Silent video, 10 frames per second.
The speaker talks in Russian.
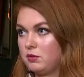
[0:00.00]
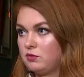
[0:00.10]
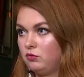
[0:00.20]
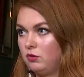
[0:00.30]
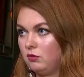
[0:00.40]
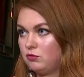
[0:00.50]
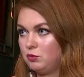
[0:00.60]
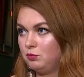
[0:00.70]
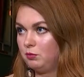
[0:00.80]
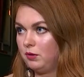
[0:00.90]
Босфор,
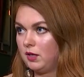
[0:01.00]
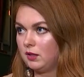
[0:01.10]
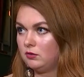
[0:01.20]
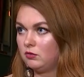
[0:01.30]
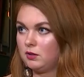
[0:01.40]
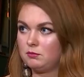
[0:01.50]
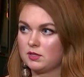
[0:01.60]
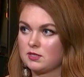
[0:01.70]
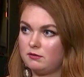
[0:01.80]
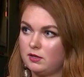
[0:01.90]
очень популярный, но там
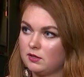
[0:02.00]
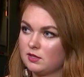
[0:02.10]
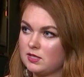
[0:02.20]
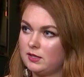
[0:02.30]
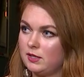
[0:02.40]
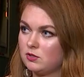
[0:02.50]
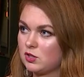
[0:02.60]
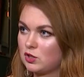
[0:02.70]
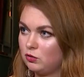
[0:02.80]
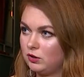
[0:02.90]

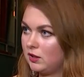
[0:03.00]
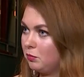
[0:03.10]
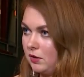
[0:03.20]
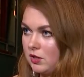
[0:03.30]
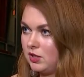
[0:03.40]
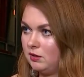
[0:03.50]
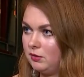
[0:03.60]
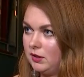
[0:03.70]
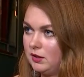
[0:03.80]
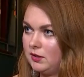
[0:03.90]
разлетаются слоты, как пирожки,
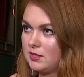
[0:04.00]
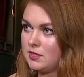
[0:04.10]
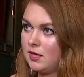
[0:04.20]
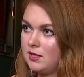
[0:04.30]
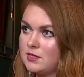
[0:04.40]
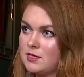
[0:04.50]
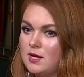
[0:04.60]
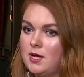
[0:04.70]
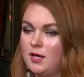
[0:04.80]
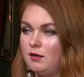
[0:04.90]
мне их не досталось.
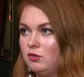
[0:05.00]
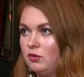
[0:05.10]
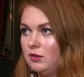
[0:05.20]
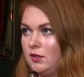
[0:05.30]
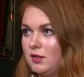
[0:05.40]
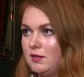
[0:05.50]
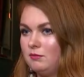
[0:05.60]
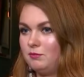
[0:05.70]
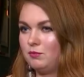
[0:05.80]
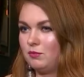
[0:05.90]
И в итоге
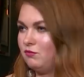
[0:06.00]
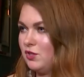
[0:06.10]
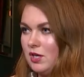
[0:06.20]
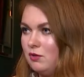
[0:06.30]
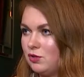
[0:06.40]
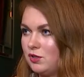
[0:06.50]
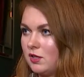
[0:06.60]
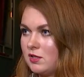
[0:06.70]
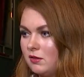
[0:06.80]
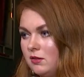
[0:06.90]
я вначале очень
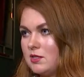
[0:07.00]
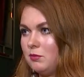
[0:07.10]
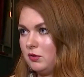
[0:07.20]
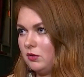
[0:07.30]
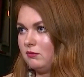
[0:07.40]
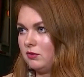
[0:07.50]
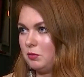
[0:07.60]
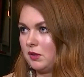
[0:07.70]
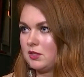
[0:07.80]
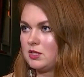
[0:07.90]
расстроилась, а потом
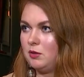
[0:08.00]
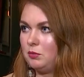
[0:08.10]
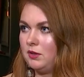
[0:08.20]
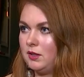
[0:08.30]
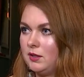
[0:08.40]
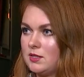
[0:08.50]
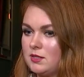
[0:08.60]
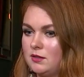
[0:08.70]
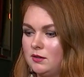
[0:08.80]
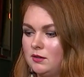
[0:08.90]
вот предложили поехать
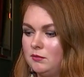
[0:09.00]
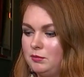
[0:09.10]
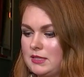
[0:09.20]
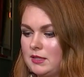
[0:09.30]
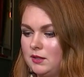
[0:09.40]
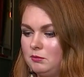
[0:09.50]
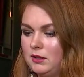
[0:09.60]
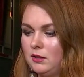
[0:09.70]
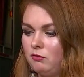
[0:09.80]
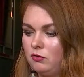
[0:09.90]
э, 5
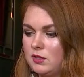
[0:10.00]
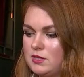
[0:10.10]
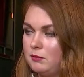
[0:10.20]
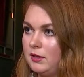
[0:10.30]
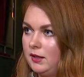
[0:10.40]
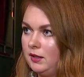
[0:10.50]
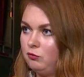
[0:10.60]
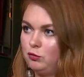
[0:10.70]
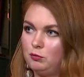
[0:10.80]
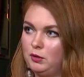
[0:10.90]
километров от замка
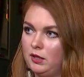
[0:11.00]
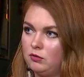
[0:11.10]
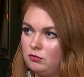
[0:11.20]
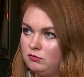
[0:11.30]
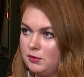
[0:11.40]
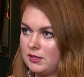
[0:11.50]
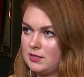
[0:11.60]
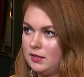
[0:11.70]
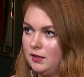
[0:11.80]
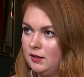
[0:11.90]
Ив к берегу в
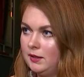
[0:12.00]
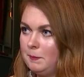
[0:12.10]
Марселе.